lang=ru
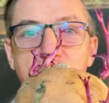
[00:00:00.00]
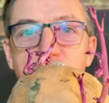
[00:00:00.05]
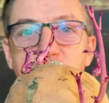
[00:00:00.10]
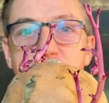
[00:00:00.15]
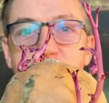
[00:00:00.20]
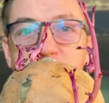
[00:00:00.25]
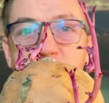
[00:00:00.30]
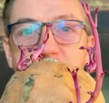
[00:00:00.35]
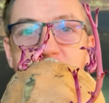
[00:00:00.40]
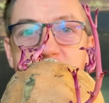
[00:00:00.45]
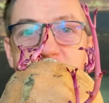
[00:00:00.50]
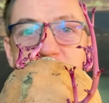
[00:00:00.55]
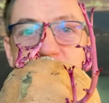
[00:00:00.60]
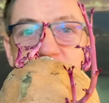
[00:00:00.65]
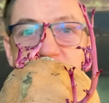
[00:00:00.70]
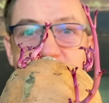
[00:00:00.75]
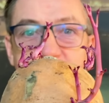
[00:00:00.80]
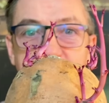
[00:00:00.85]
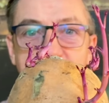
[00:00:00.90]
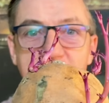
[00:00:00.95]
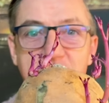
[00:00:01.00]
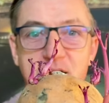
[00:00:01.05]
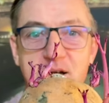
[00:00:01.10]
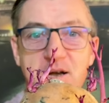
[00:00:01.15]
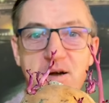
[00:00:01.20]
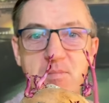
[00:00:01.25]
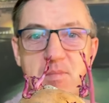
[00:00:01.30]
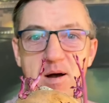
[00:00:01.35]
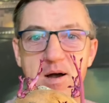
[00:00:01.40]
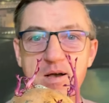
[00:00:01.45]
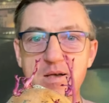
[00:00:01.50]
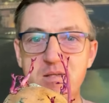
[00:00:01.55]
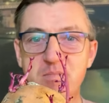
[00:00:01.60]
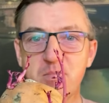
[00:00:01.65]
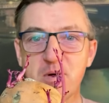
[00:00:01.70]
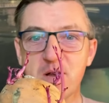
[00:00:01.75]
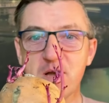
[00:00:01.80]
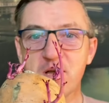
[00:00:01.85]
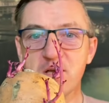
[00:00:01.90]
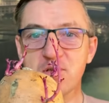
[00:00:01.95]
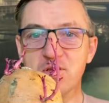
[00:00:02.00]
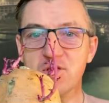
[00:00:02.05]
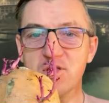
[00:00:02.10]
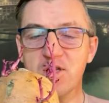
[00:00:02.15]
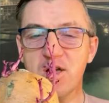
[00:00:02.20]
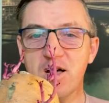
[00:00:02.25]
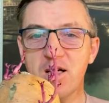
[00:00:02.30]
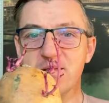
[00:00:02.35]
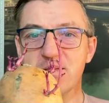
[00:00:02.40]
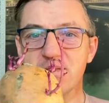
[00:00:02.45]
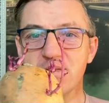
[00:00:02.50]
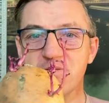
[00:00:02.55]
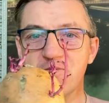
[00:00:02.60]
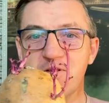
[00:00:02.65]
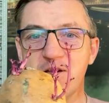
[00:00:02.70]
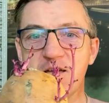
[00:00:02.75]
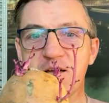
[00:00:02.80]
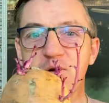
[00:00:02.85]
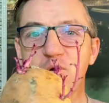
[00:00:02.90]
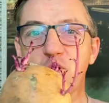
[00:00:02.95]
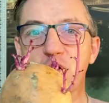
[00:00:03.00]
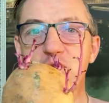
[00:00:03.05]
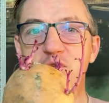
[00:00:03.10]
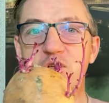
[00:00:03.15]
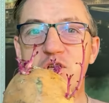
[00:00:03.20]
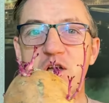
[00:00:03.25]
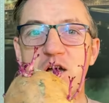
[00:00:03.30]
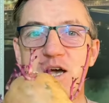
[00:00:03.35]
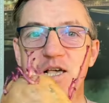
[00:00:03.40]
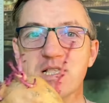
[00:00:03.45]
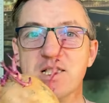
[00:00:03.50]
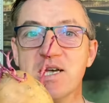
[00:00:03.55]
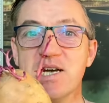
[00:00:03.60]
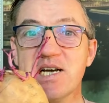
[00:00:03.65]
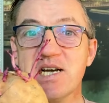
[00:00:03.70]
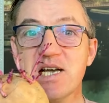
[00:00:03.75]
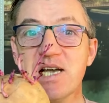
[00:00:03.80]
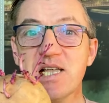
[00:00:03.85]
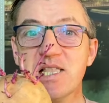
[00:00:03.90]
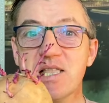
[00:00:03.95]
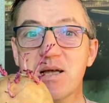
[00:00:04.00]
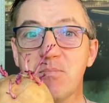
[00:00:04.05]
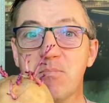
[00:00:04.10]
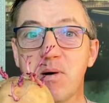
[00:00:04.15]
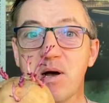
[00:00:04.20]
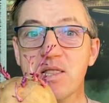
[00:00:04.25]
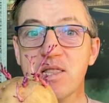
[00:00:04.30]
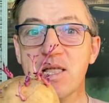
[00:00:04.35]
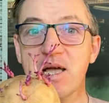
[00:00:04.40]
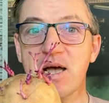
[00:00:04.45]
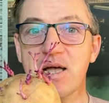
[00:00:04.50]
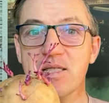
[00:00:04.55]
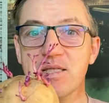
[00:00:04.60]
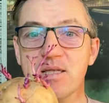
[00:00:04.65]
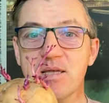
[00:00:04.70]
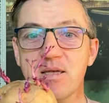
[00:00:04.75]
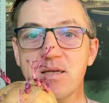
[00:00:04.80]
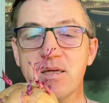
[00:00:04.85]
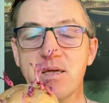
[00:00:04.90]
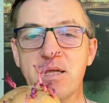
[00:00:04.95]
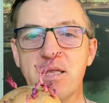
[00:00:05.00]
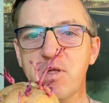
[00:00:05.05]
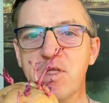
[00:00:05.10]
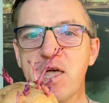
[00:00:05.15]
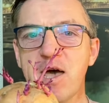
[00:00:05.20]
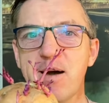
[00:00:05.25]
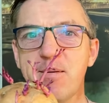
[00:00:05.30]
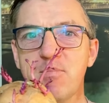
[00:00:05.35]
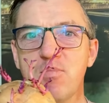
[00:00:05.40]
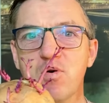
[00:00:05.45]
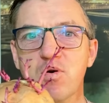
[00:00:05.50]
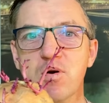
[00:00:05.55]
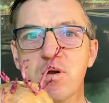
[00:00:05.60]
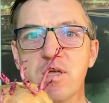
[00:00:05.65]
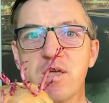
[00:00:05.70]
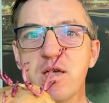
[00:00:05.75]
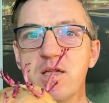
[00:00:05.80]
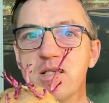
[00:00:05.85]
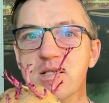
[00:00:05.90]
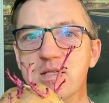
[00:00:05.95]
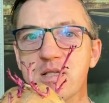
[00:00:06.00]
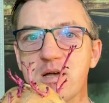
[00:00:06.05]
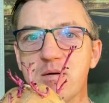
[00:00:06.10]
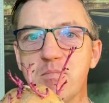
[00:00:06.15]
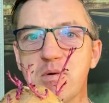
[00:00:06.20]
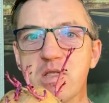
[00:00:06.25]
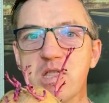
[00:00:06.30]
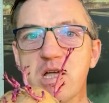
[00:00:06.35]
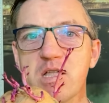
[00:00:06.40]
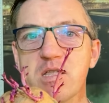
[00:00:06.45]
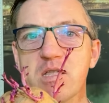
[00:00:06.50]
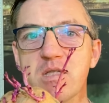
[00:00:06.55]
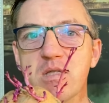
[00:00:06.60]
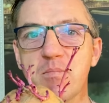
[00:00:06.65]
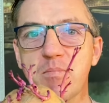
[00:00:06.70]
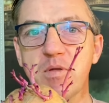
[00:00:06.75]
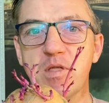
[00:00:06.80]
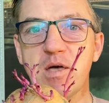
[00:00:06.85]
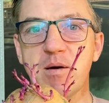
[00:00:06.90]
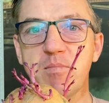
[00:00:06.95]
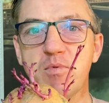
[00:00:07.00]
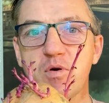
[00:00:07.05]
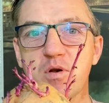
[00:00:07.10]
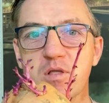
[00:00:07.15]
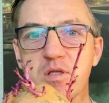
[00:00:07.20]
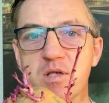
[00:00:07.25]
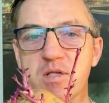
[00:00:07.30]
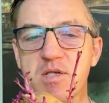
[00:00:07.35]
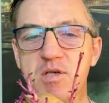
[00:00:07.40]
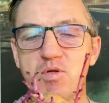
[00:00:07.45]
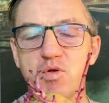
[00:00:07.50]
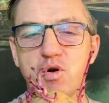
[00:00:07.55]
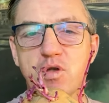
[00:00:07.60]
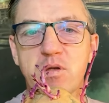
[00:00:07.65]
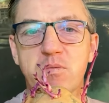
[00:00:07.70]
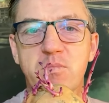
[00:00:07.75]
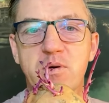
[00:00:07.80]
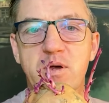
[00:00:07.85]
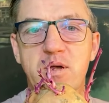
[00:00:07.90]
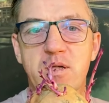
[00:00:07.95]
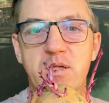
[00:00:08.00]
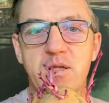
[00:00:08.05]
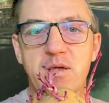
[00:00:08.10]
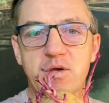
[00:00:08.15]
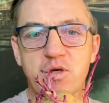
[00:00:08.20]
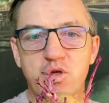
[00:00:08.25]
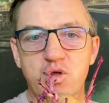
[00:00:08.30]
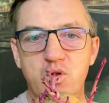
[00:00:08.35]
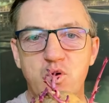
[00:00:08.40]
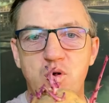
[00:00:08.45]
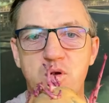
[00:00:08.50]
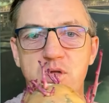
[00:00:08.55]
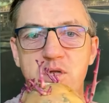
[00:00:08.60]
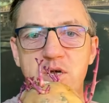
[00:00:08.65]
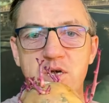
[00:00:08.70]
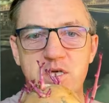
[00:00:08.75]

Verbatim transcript: Он успел обрасти, как и Макс, пока ждал своего часа. Это батат или топинамбур. Я не знаю, батат и топинамбур это синонимы или что